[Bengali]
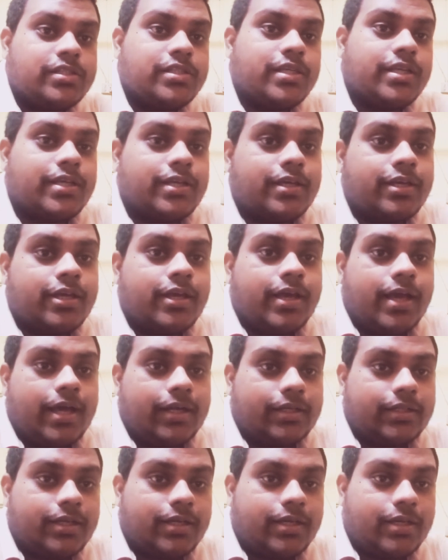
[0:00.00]
যে
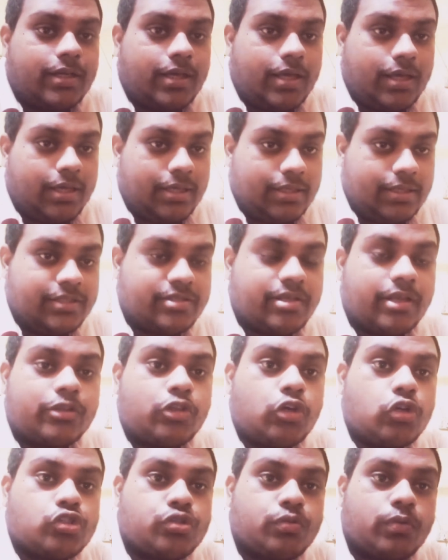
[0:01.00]
একটা
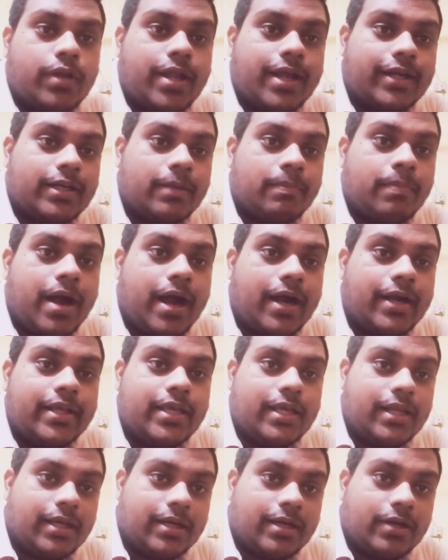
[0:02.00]
নিষাদগঞ্জ বলে একটা
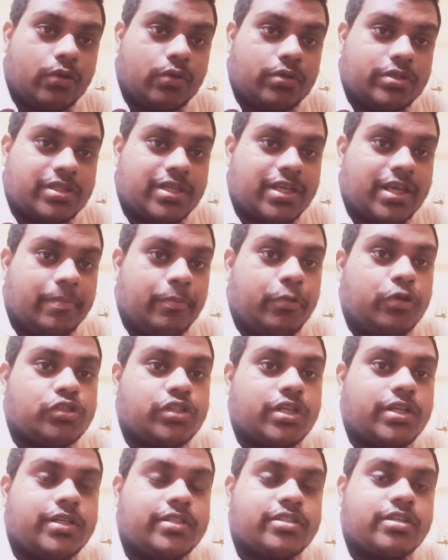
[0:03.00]
পাহাড়ি এলাকা রয়েছে এবং
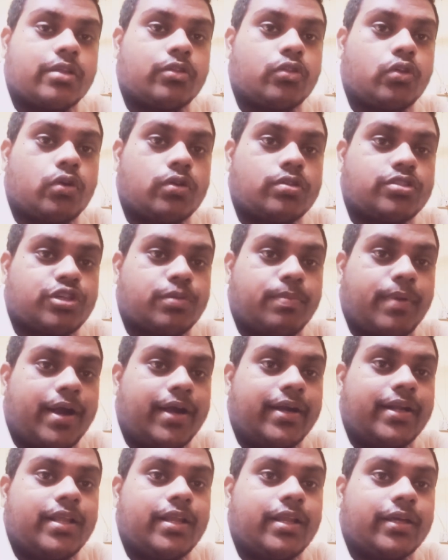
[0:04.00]
নিষাদগঞ্জ
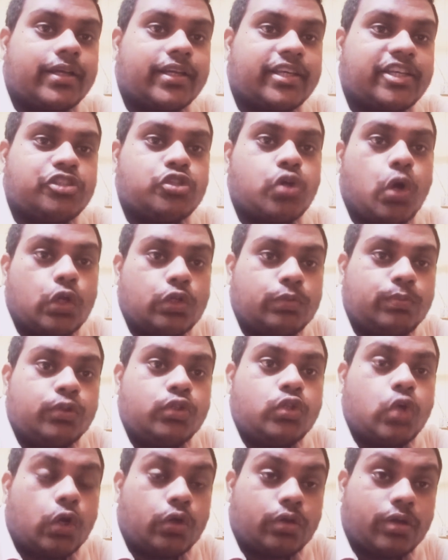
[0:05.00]
পাহাড়ি এলাকায় কিছু
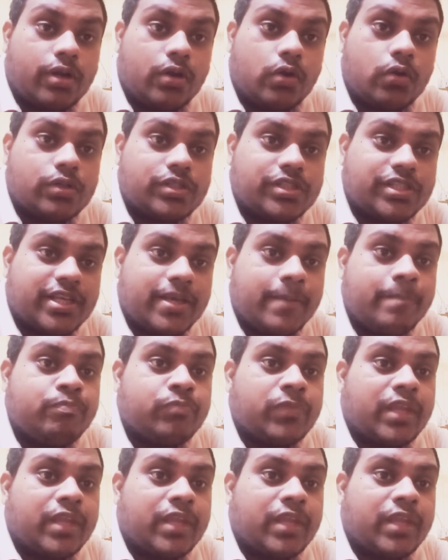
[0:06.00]
অদ্ভুত ঘটনা ঘটনা ঘটছে